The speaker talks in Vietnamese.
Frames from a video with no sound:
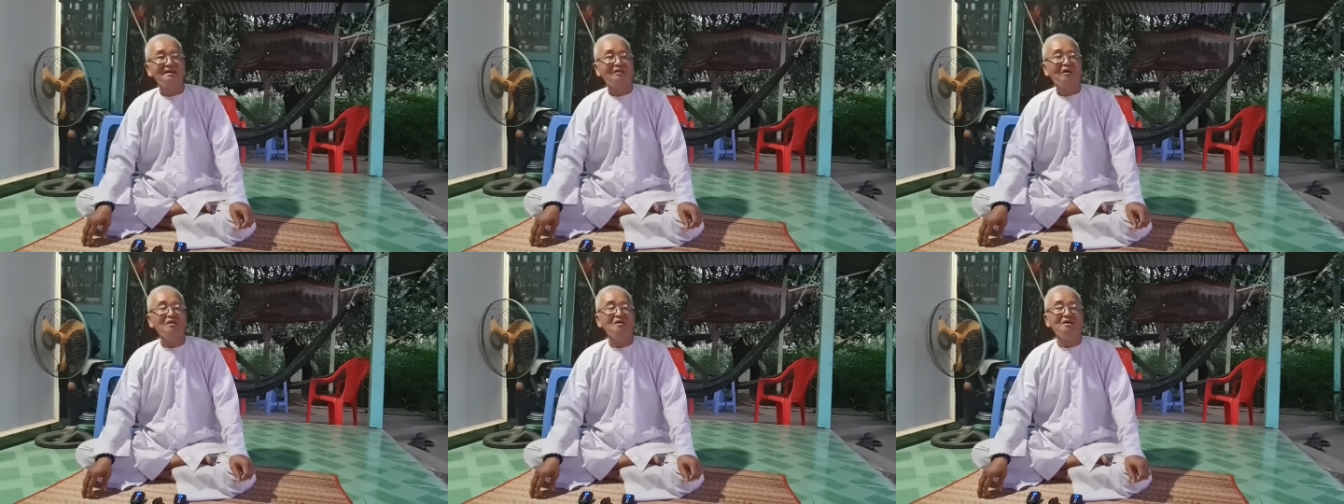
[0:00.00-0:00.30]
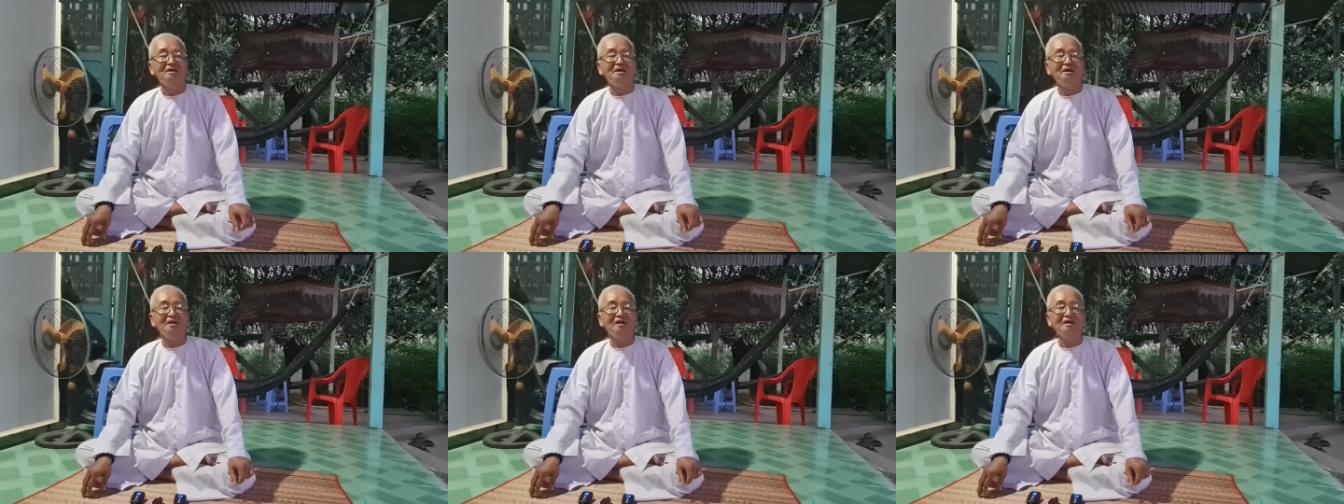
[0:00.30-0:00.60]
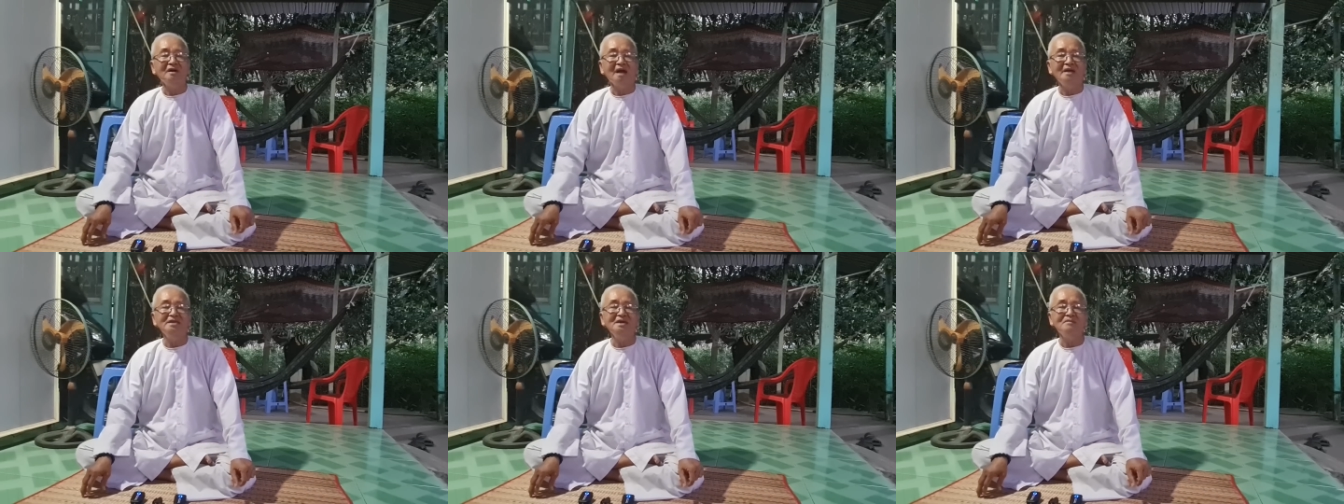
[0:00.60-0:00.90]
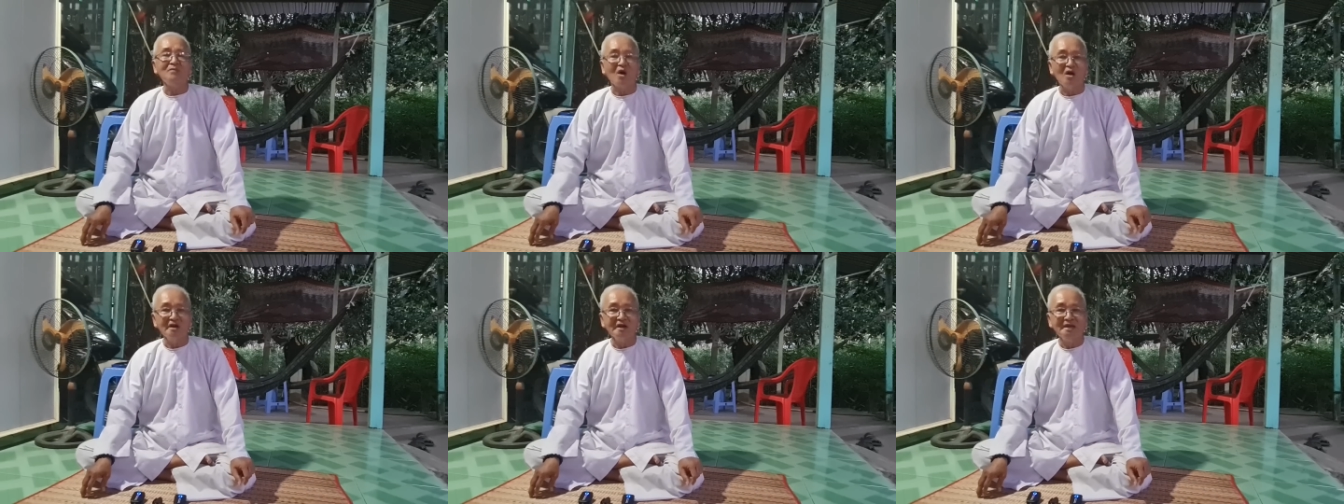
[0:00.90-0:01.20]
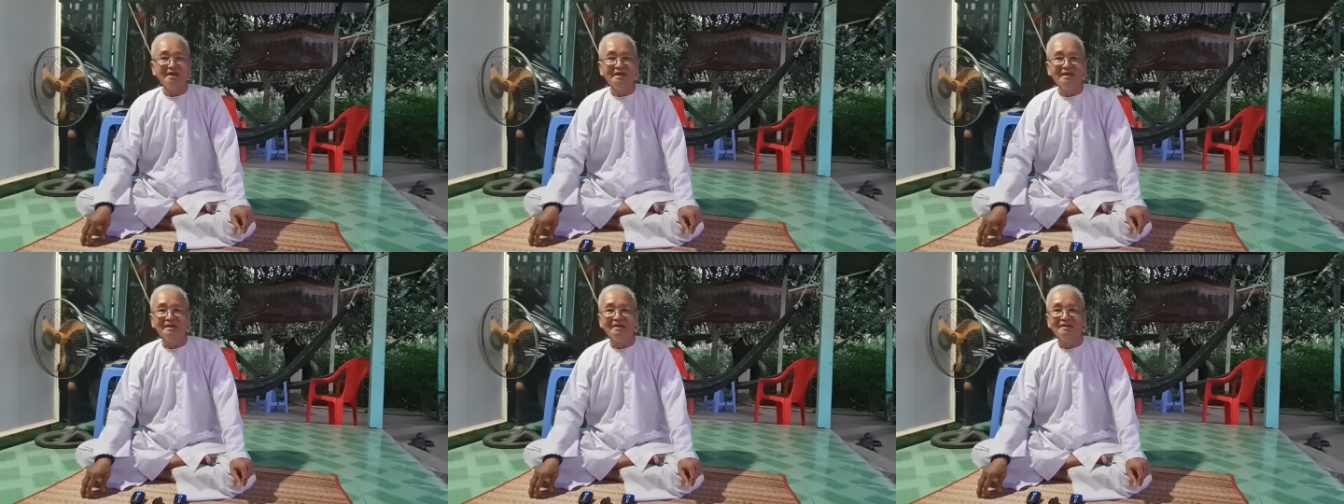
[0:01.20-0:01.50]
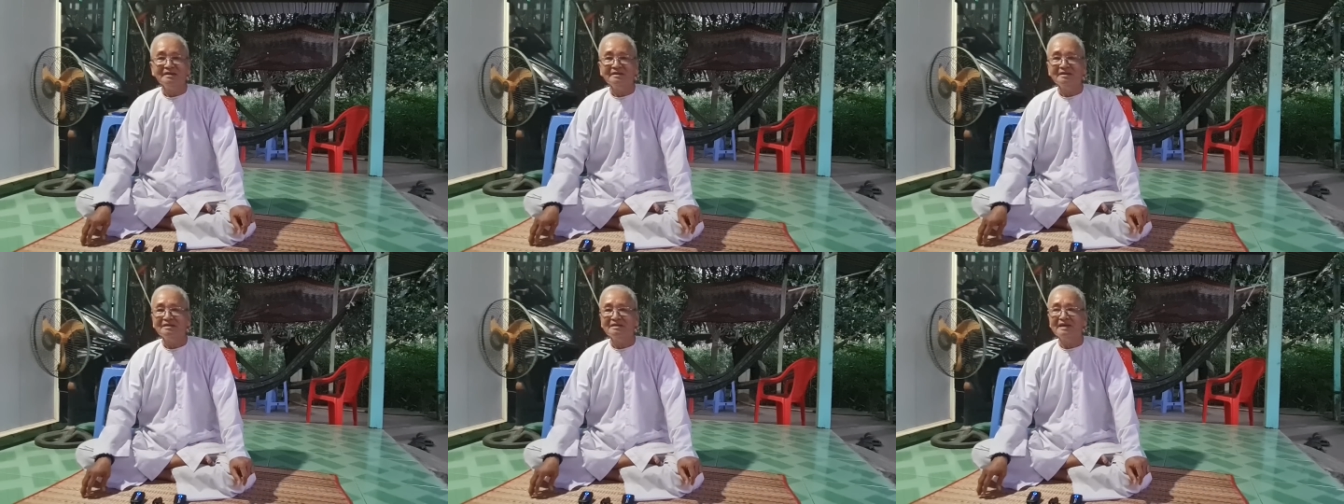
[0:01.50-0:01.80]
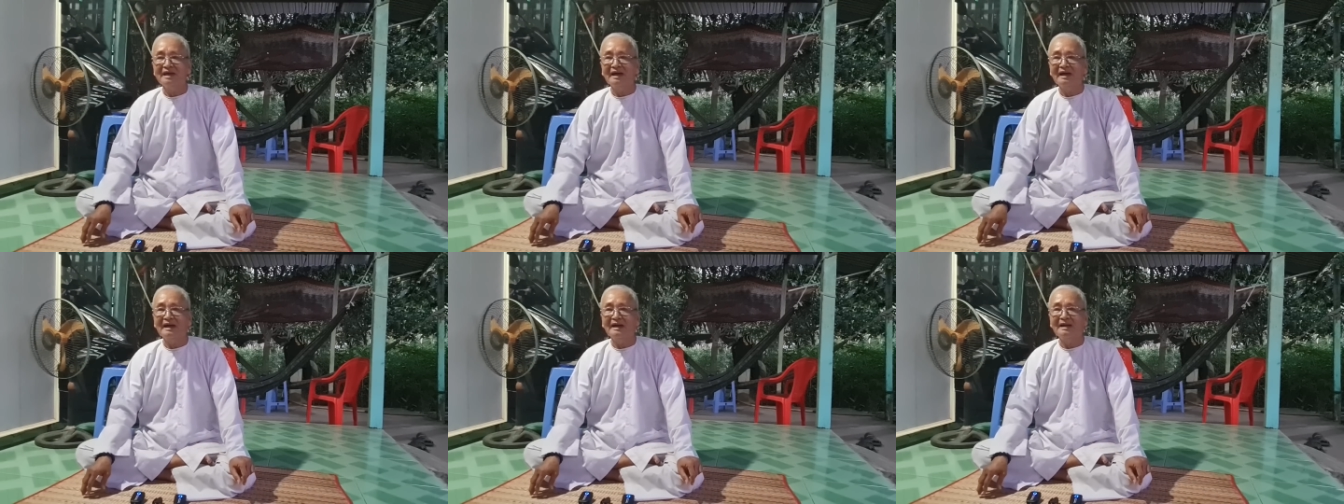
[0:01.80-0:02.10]
con người đó cỡ như bỏ đi
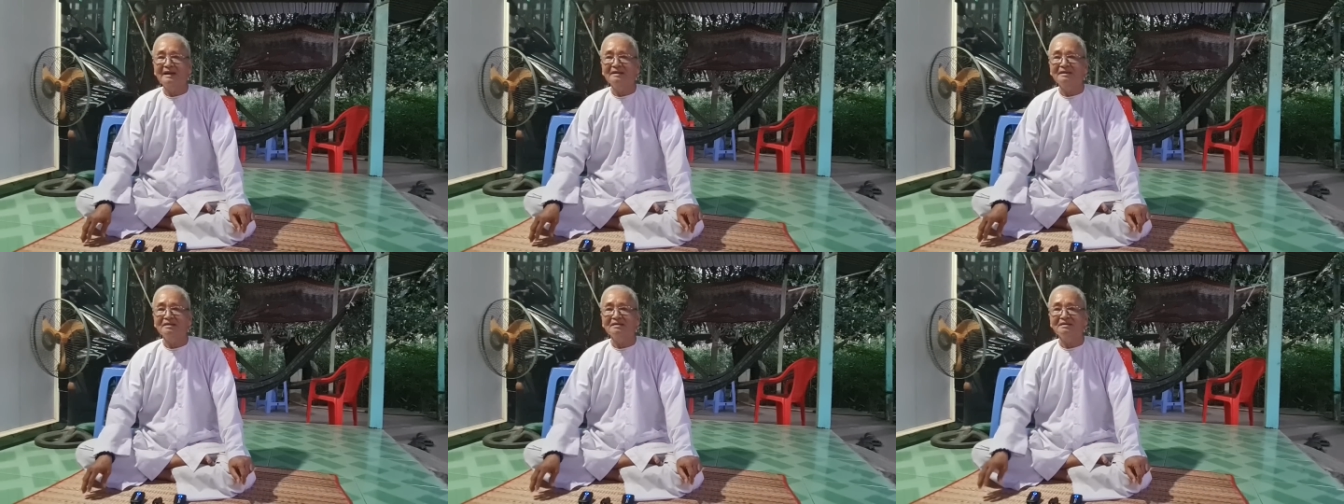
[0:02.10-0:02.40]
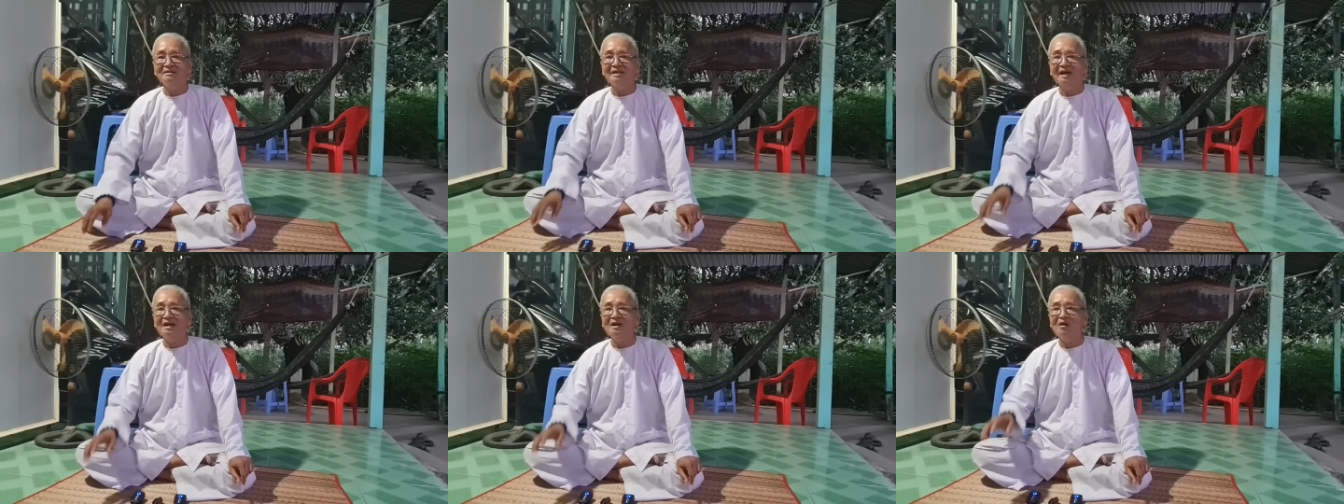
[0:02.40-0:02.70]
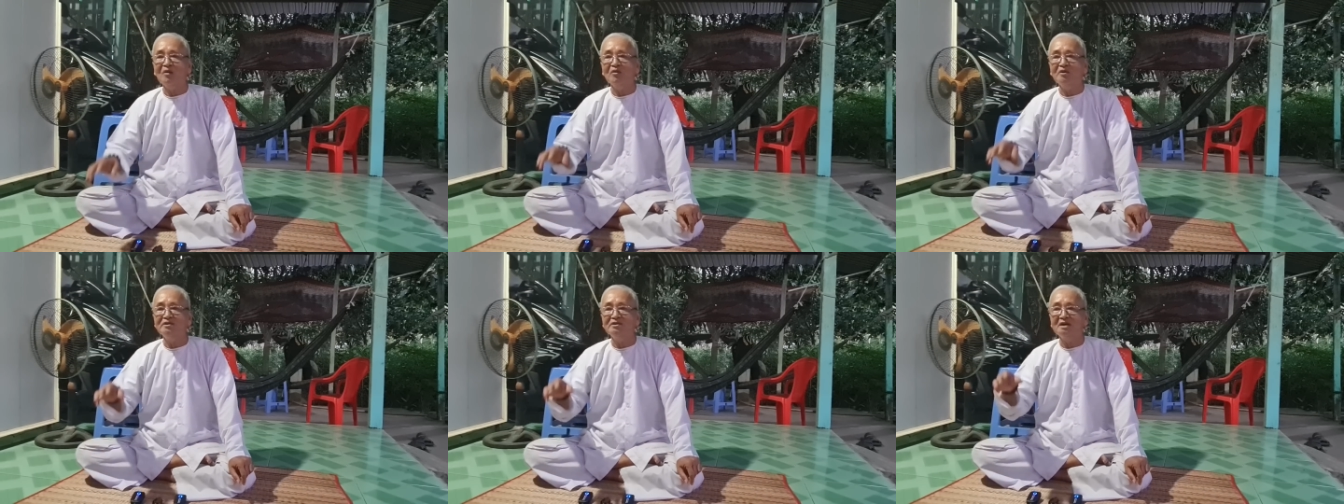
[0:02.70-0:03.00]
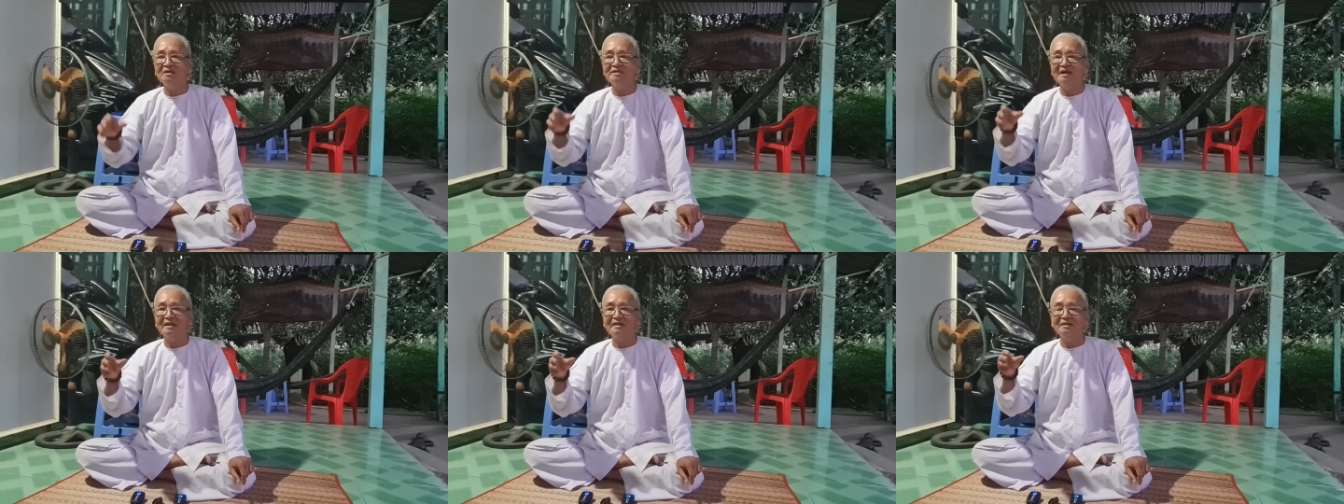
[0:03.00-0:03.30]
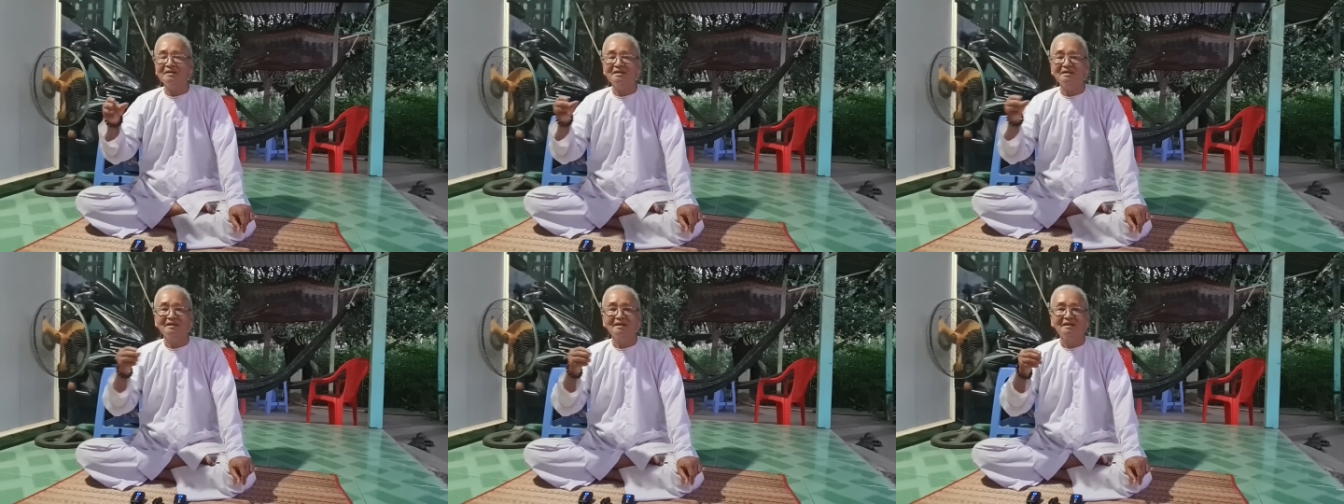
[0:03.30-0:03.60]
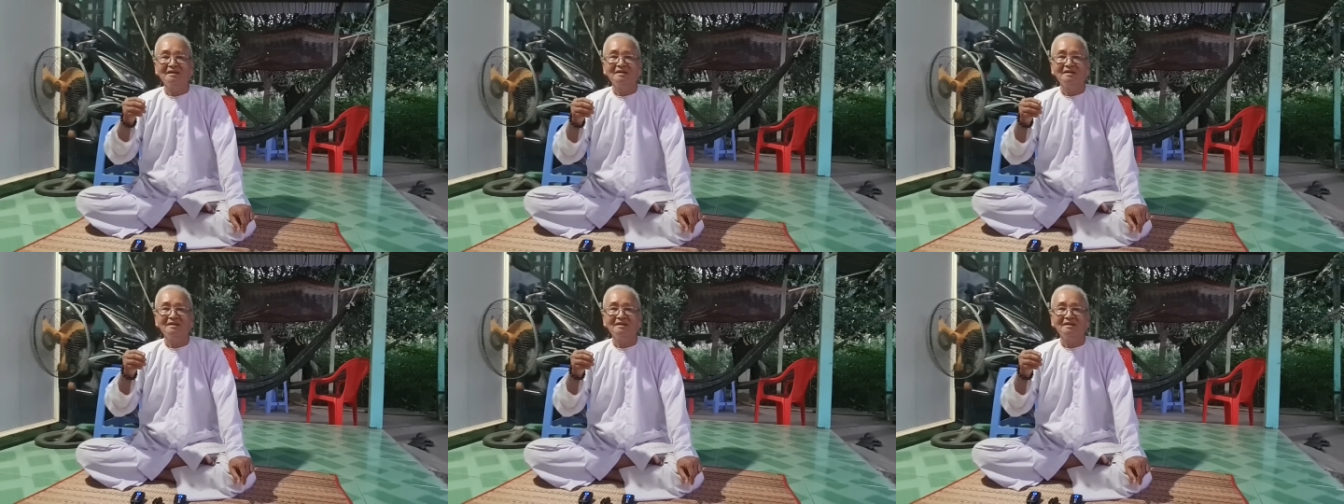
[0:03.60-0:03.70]
và xã hội trở thành